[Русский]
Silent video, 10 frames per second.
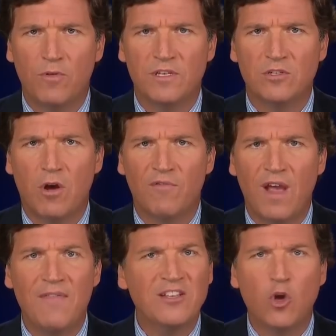И это
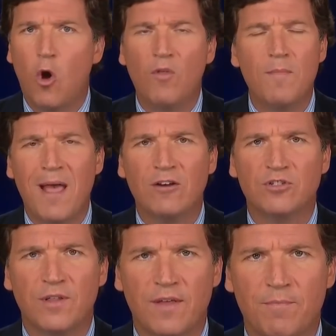все, что для них имеет
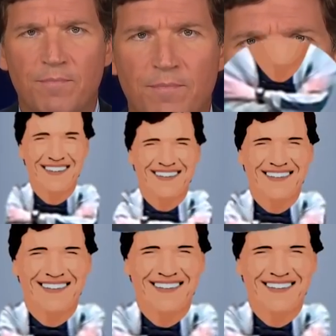значение. Hey!